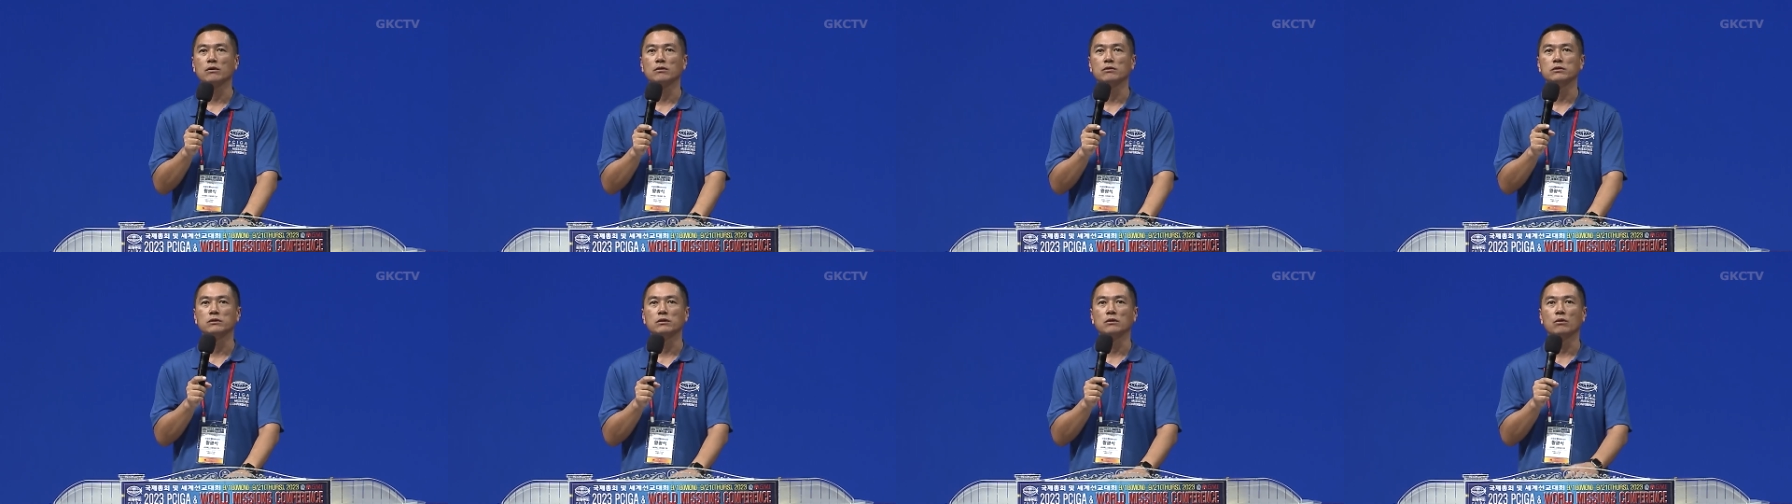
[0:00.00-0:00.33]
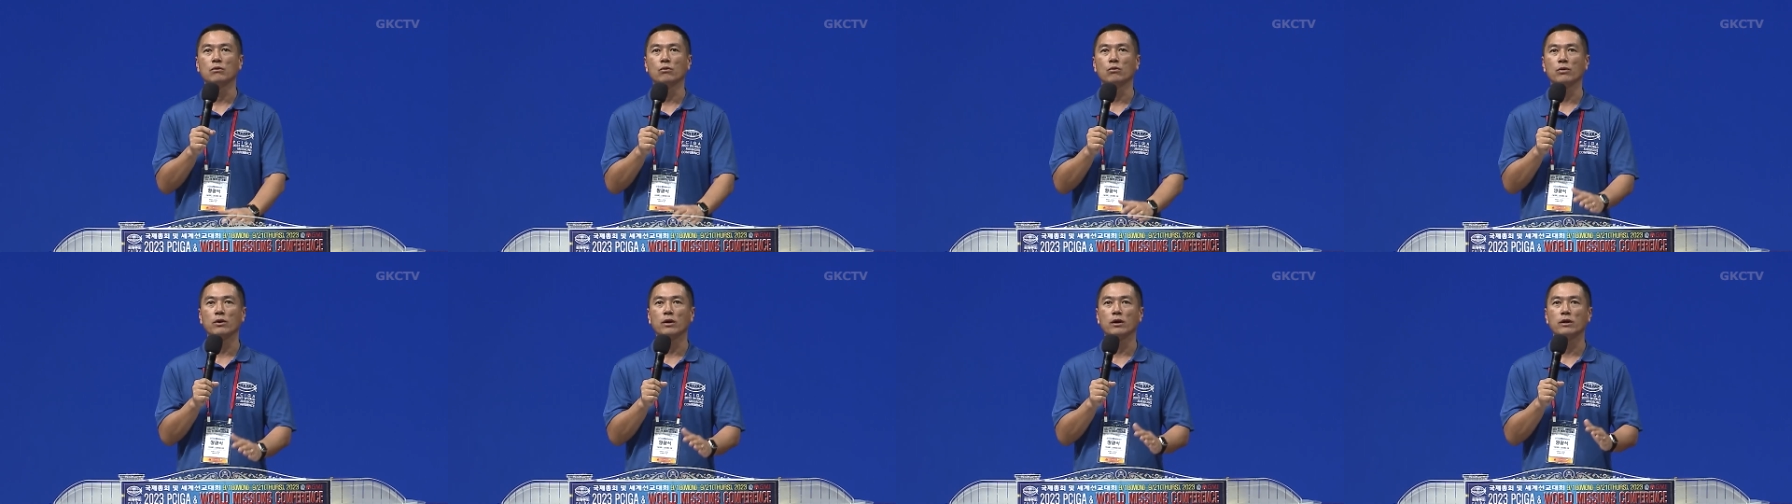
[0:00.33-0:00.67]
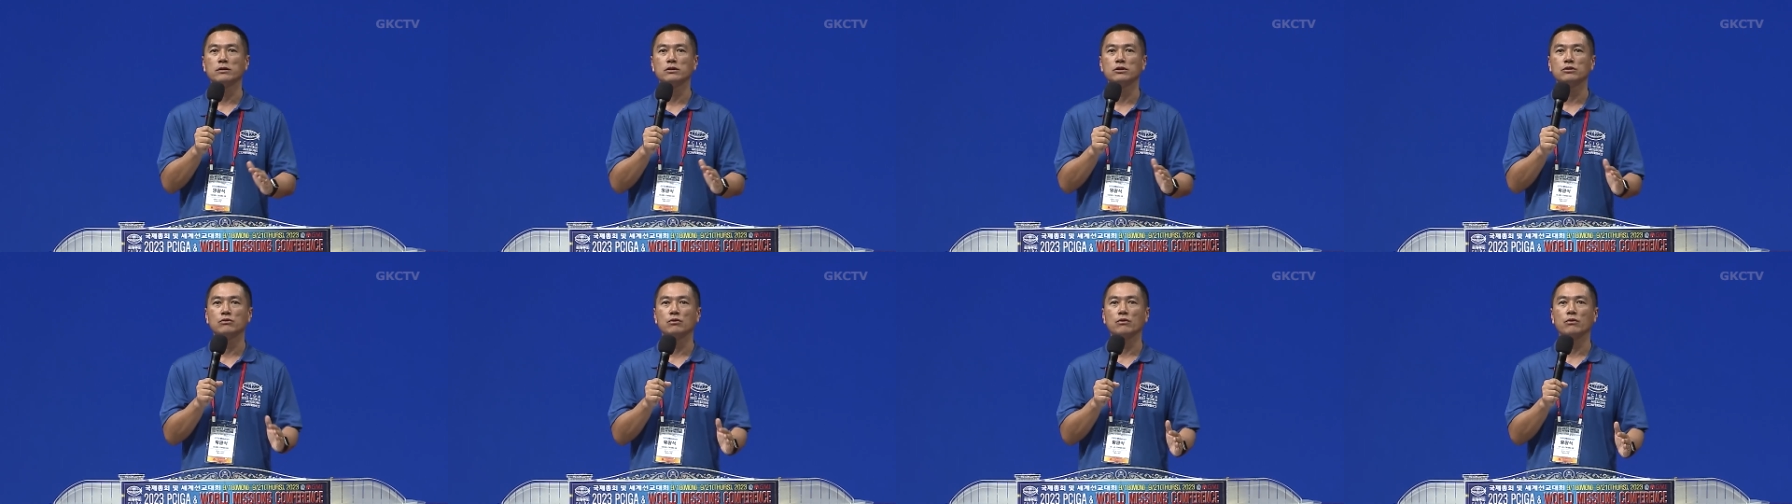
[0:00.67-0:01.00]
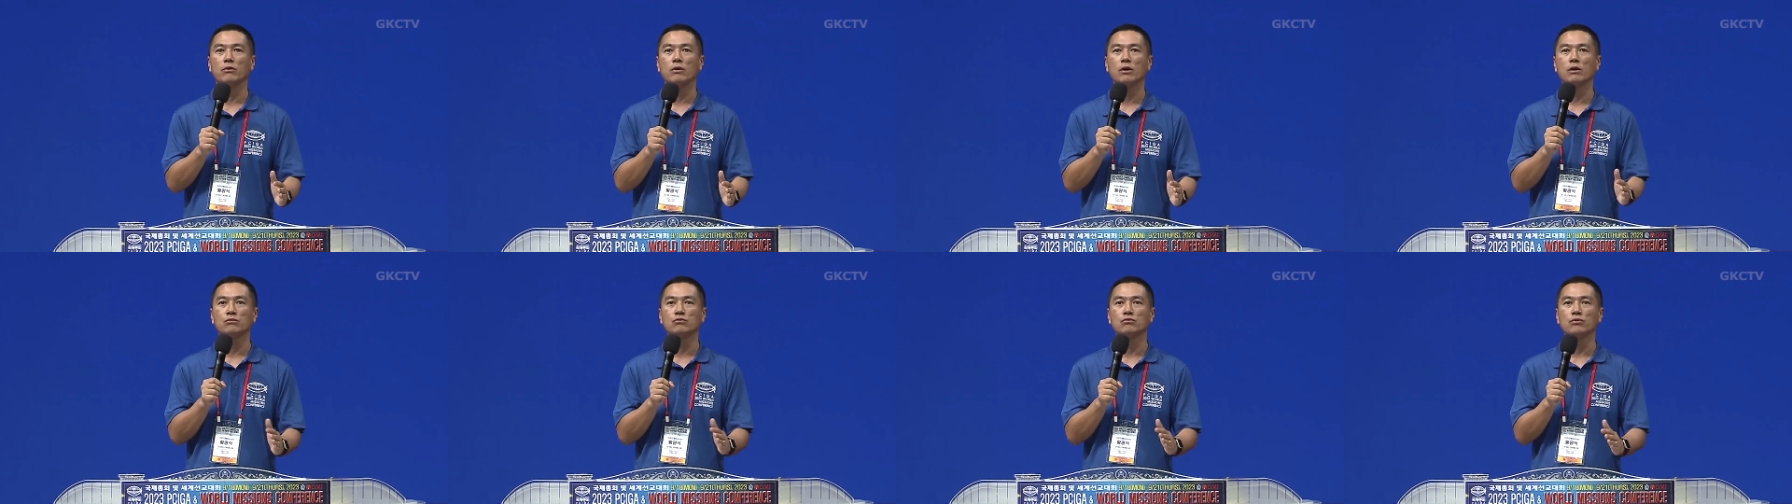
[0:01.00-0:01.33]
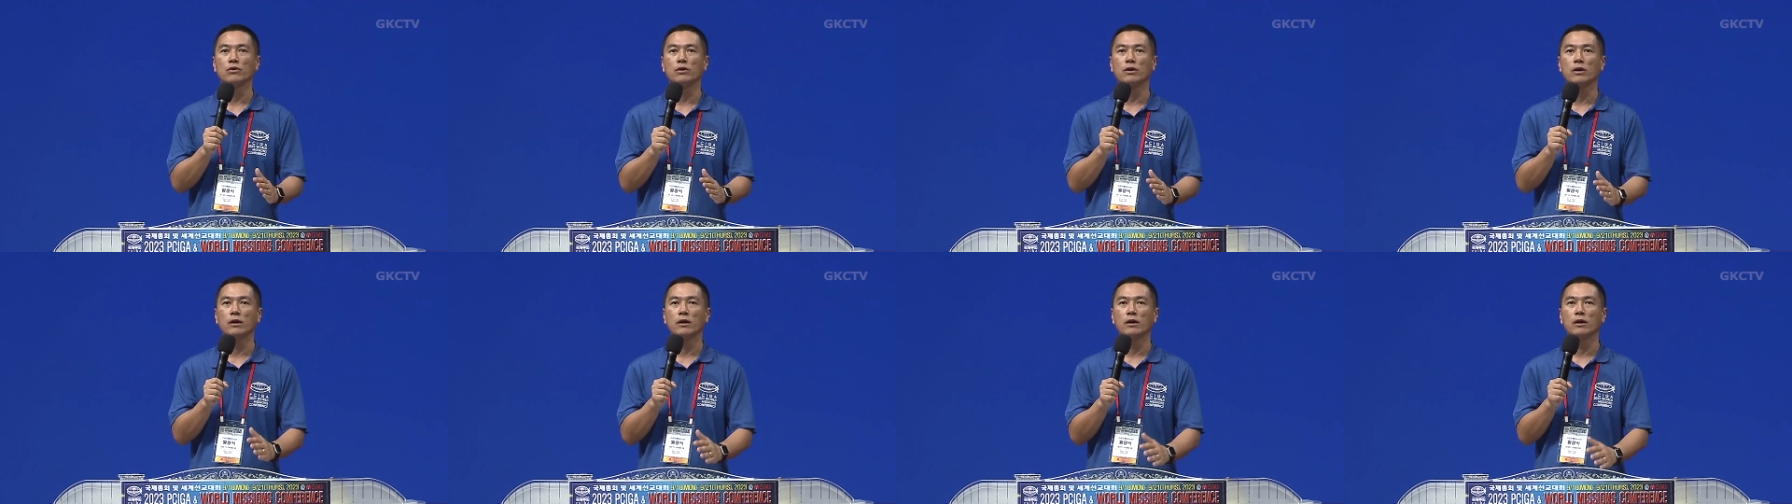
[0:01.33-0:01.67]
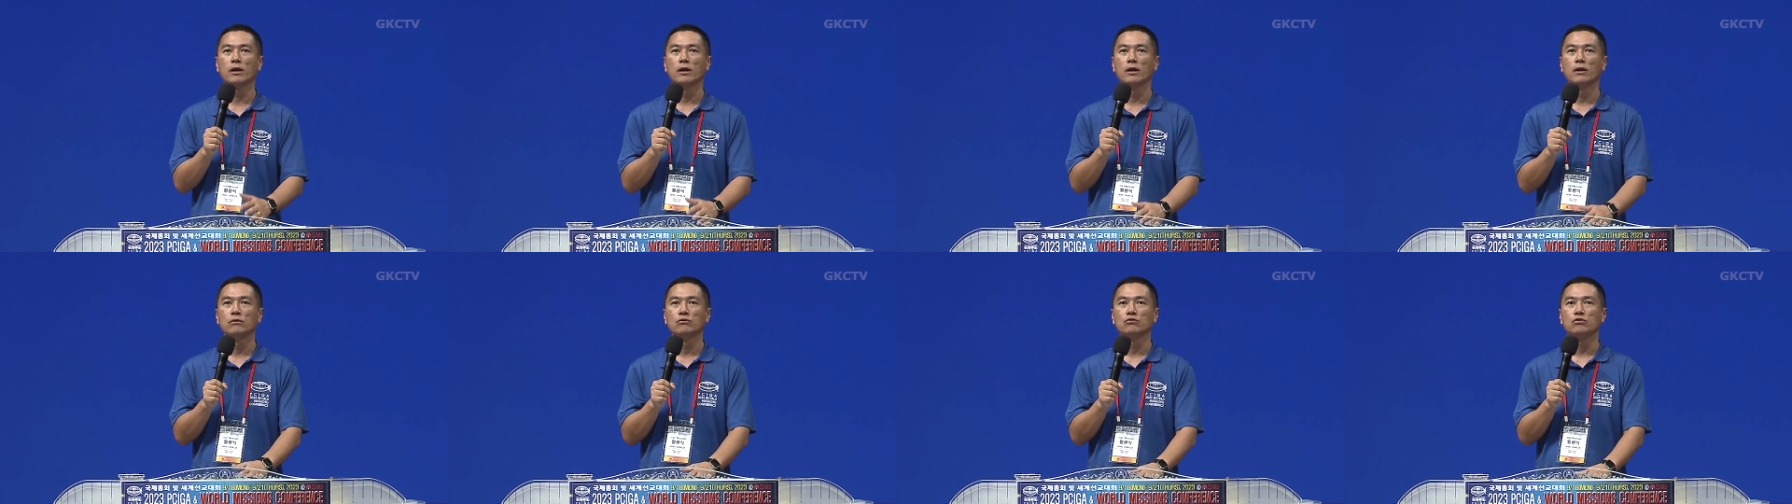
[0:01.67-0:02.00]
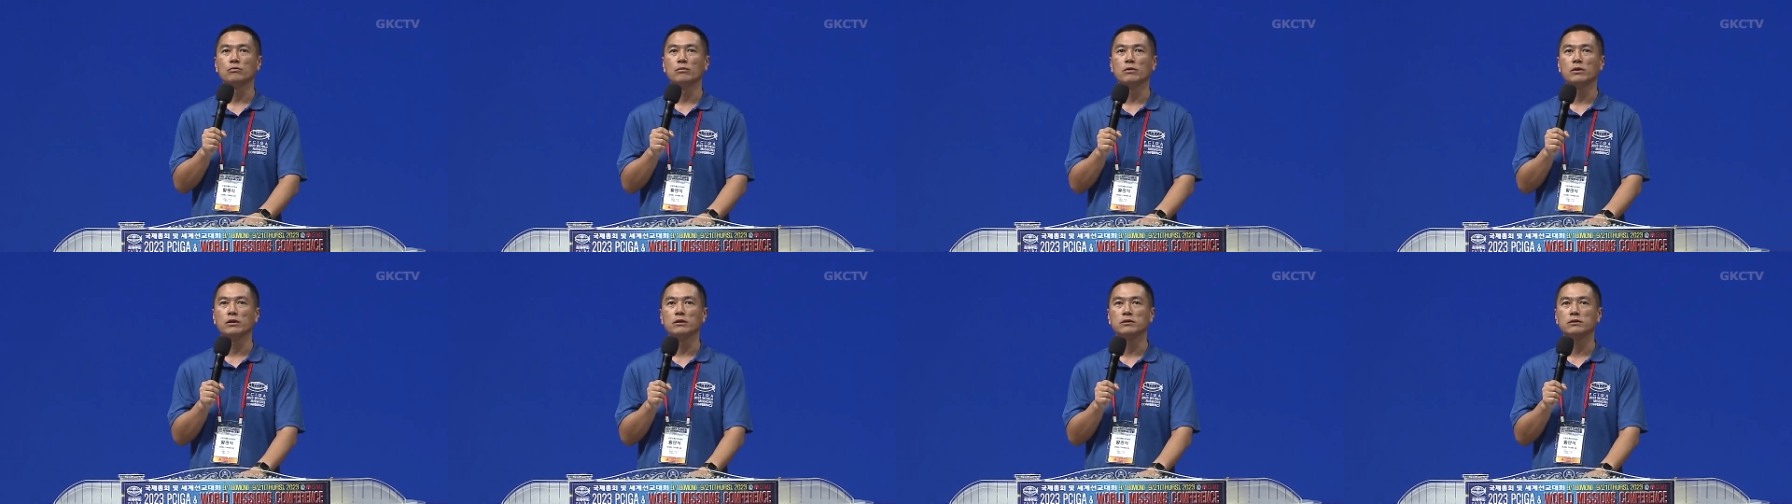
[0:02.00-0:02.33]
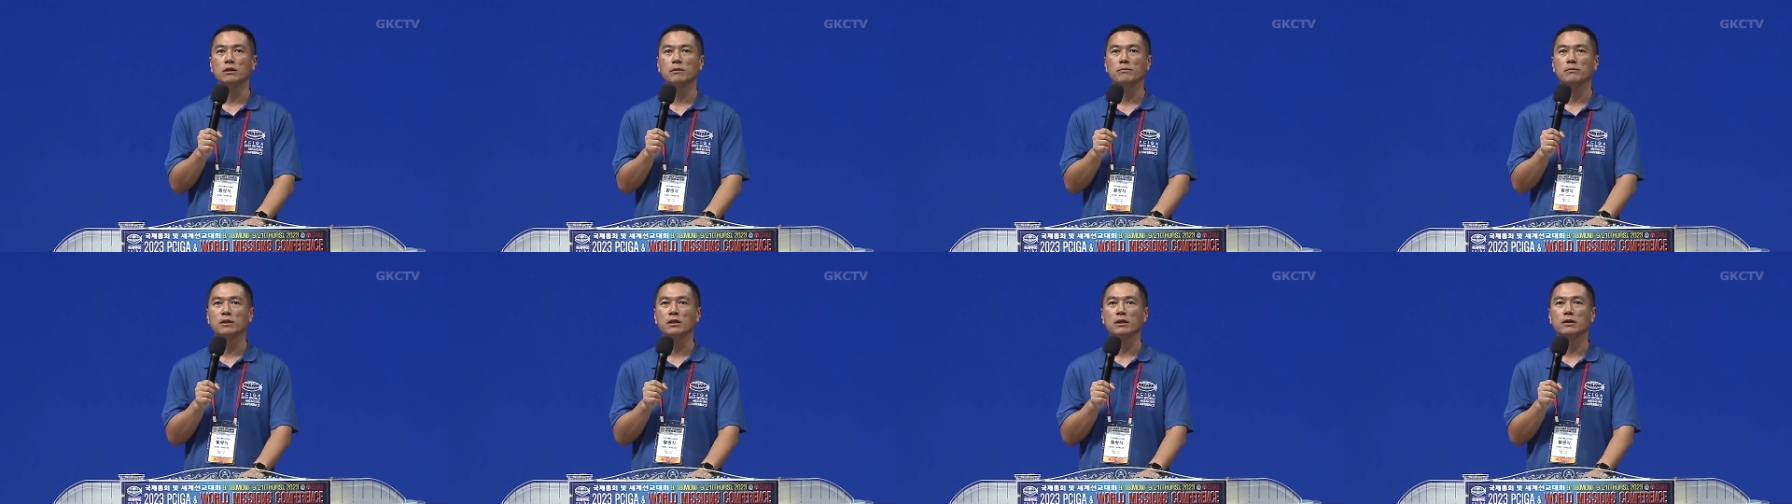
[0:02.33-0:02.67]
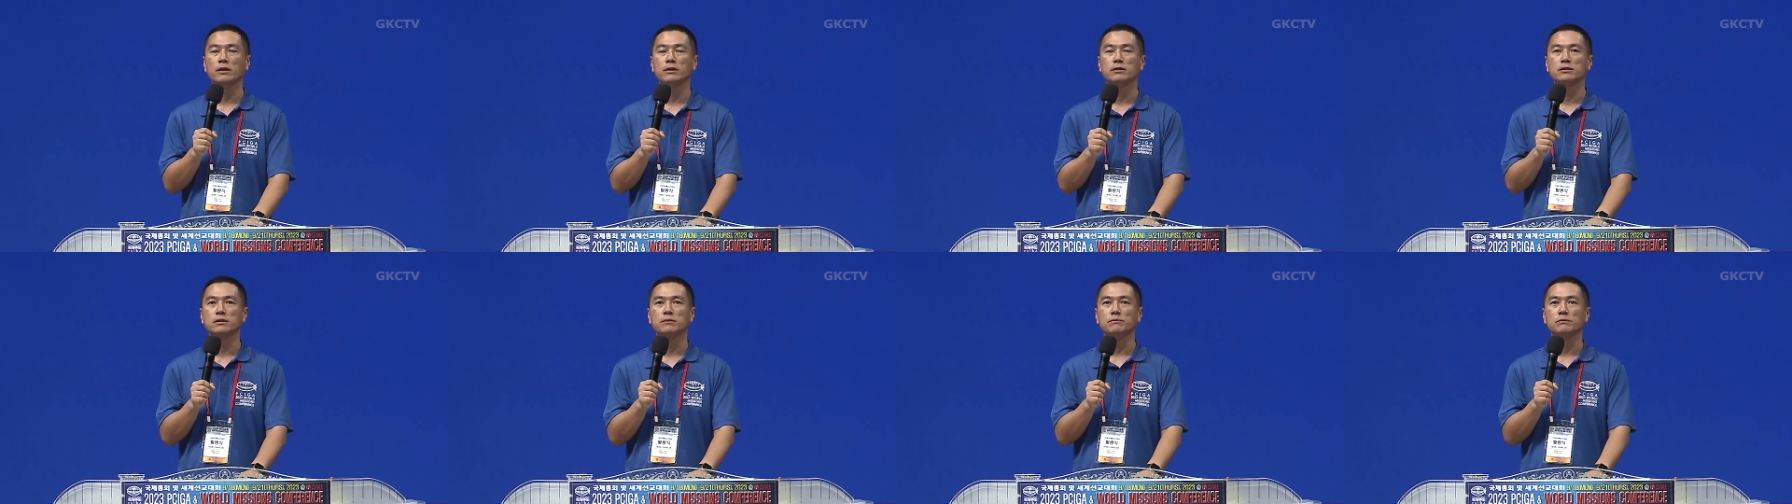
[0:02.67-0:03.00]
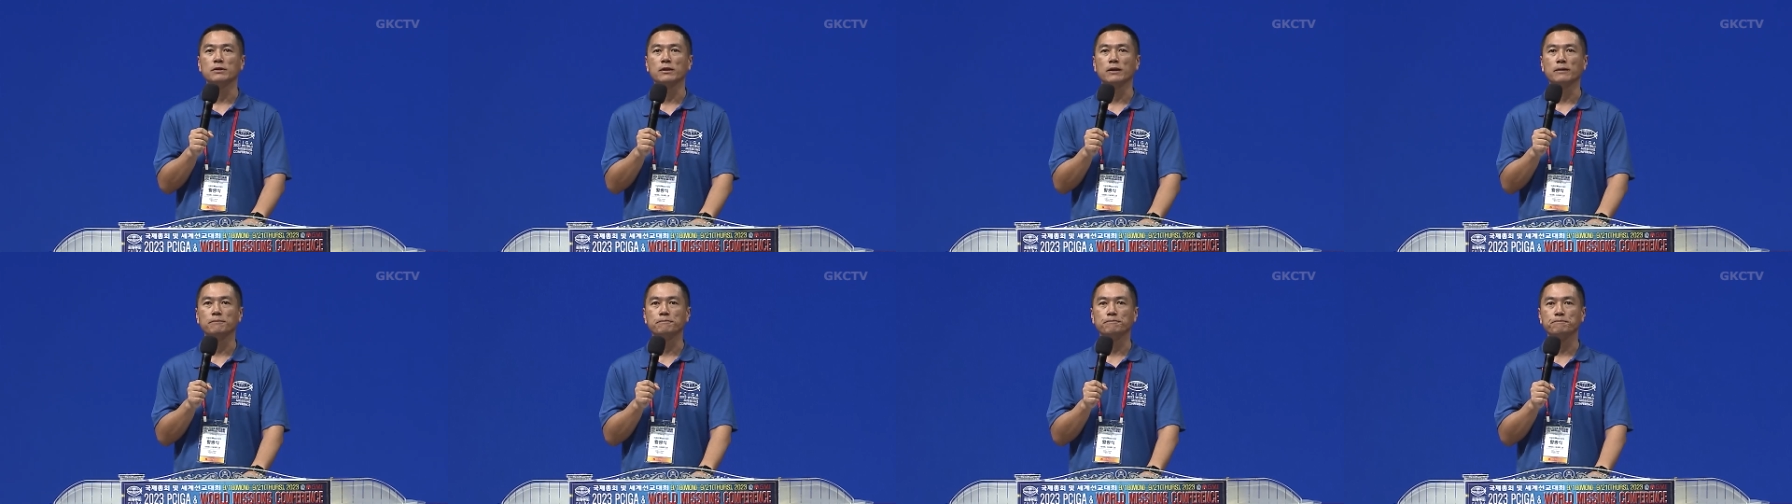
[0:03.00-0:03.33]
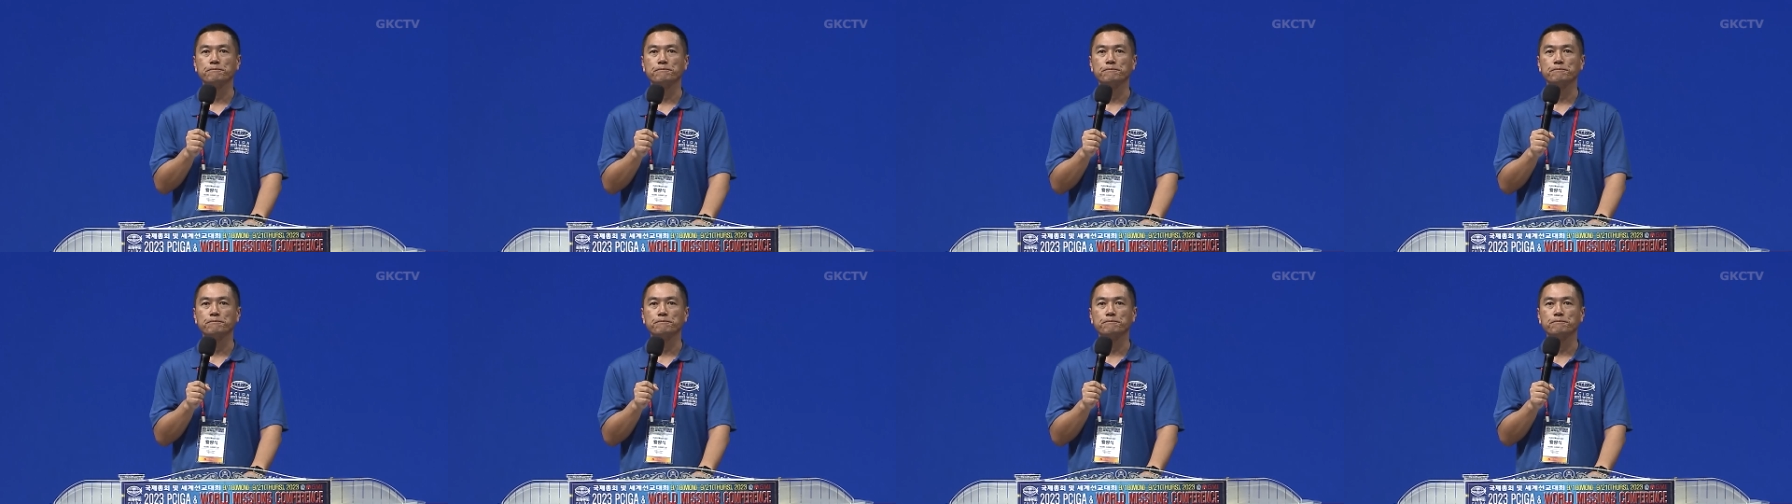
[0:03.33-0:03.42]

이제 올해 7월과 9월에 두 번의 세미나를 했습니다.